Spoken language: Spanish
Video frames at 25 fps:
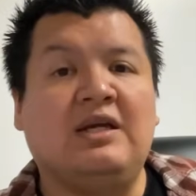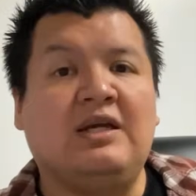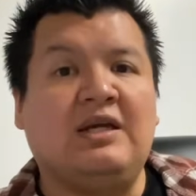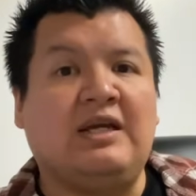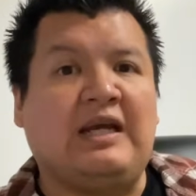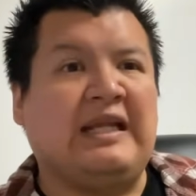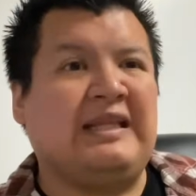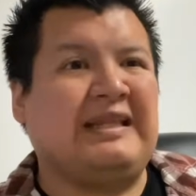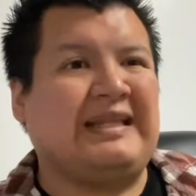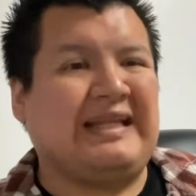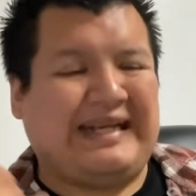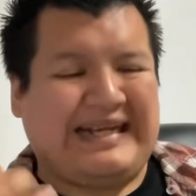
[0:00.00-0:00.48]

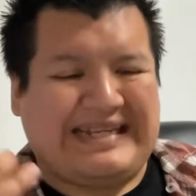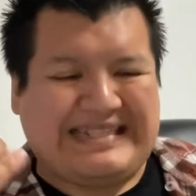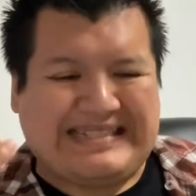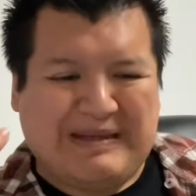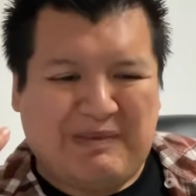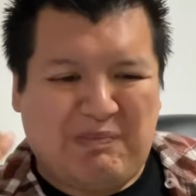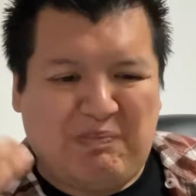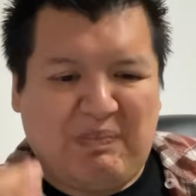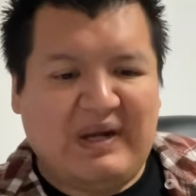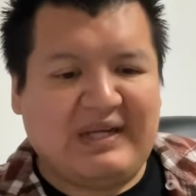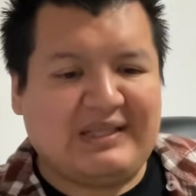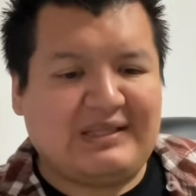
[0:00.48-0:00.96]
gente que se
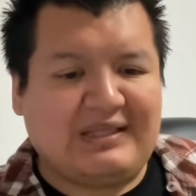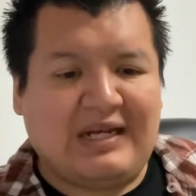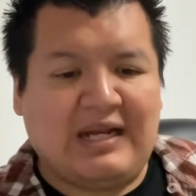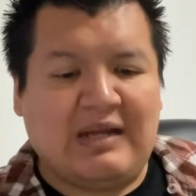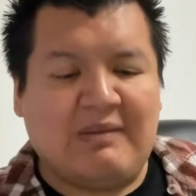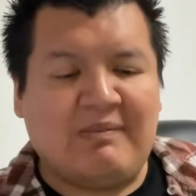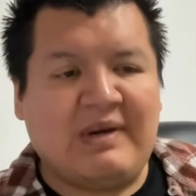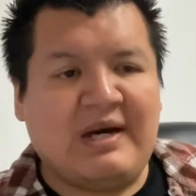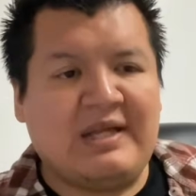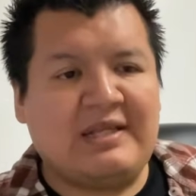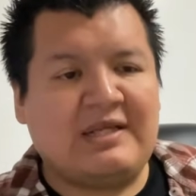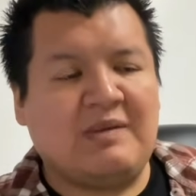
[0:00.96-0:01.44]
parte la
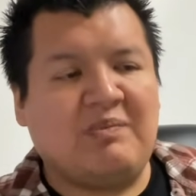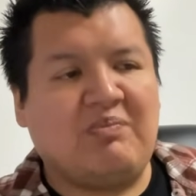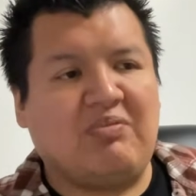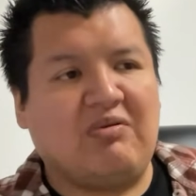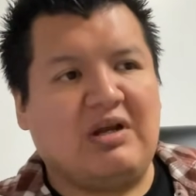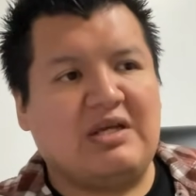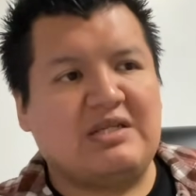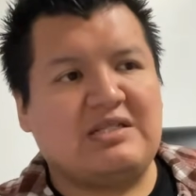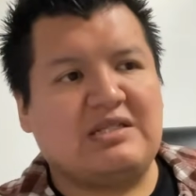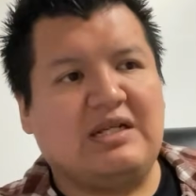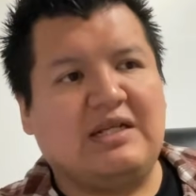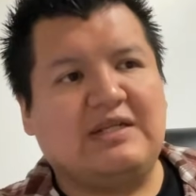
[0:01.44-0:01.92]
madre por
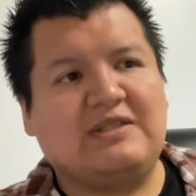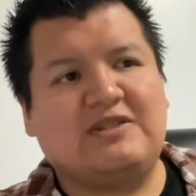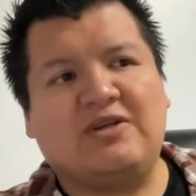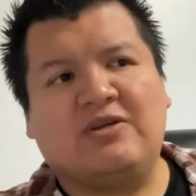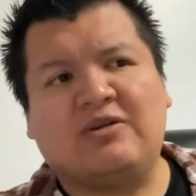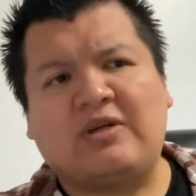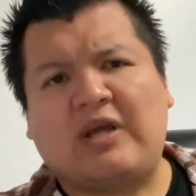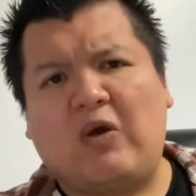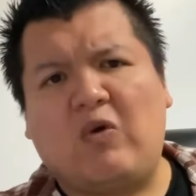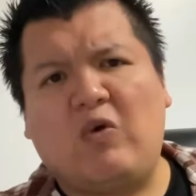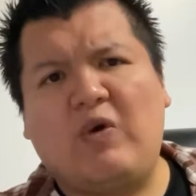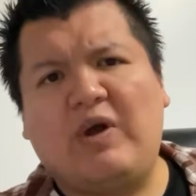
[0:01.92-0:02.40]
la selección,
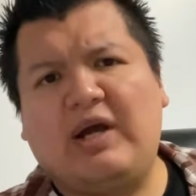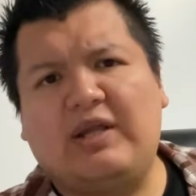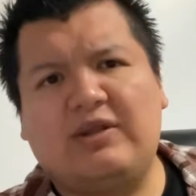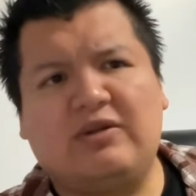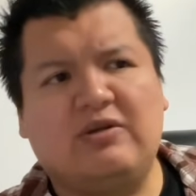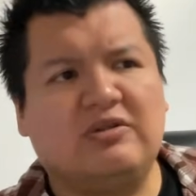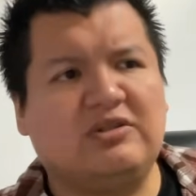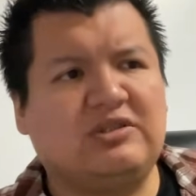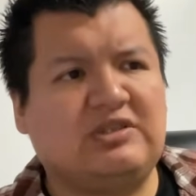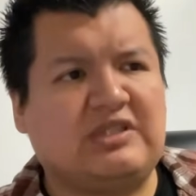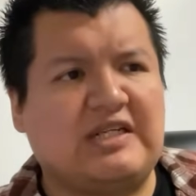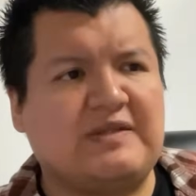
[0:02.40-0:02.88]
que juega
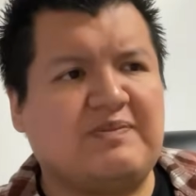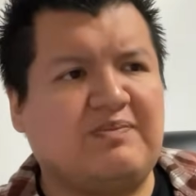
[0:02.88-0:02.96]
dos, tres